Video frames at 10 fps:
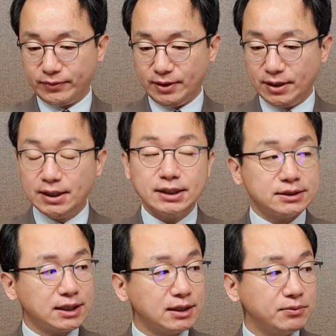네.
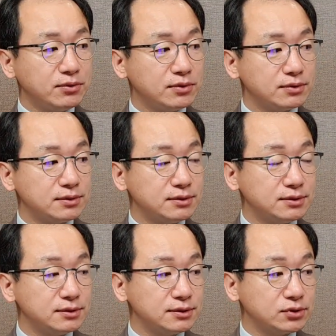제가 뭐,
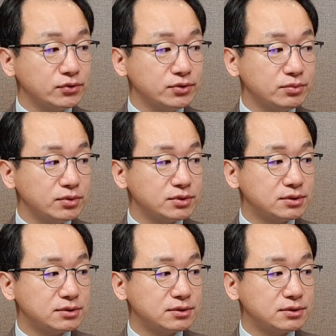저는 뭐,